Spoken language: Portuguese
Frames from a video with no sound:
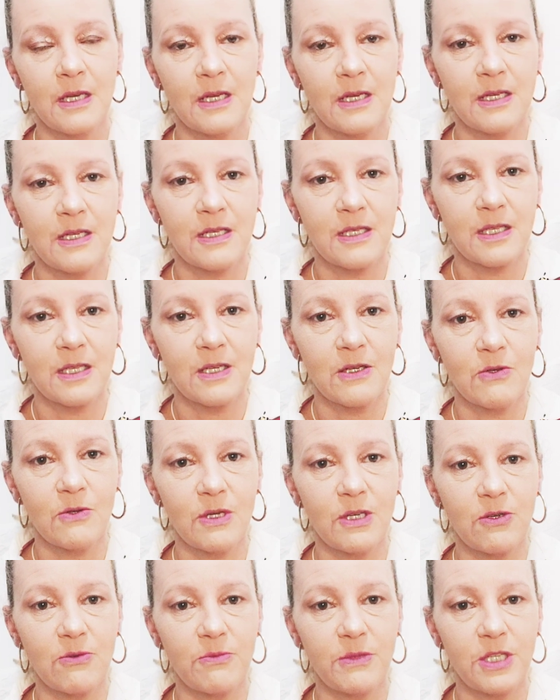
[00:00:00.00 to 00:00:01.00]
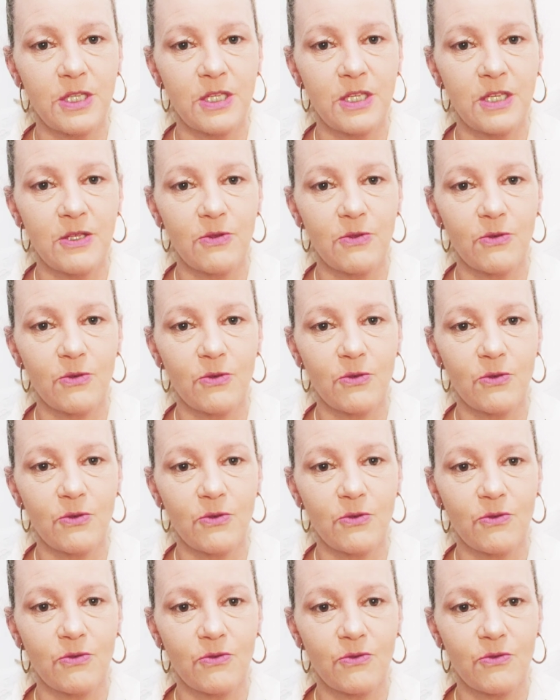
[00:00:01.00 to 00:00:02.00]
Então era um
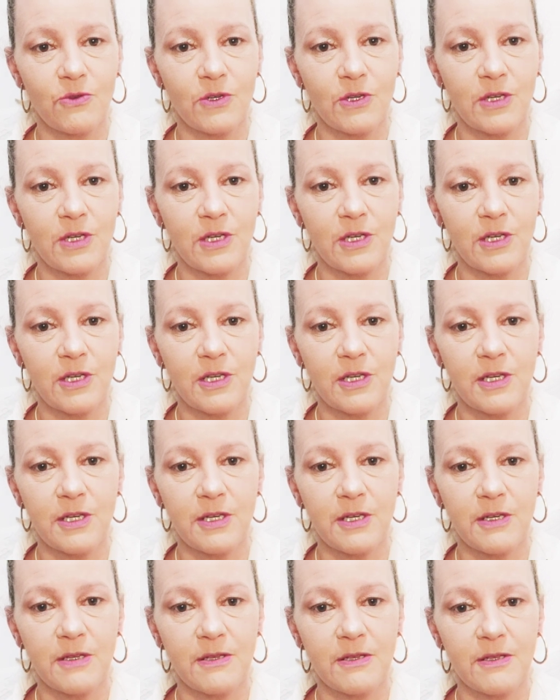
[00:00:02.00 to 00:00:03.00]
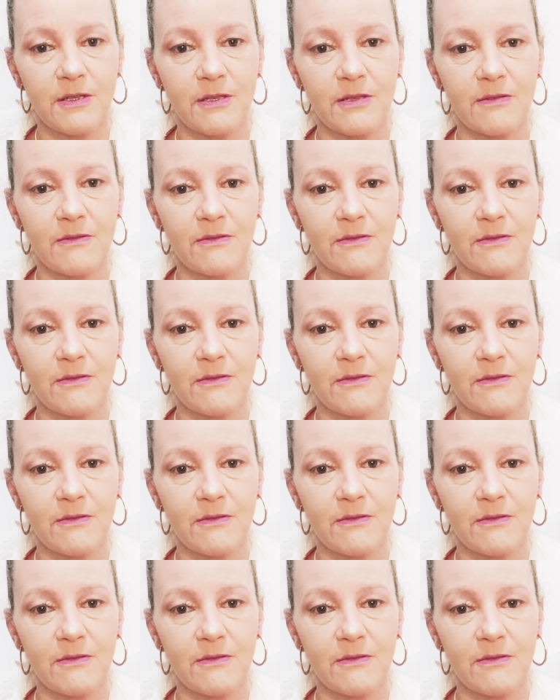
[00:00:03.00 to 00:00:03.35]
menino é,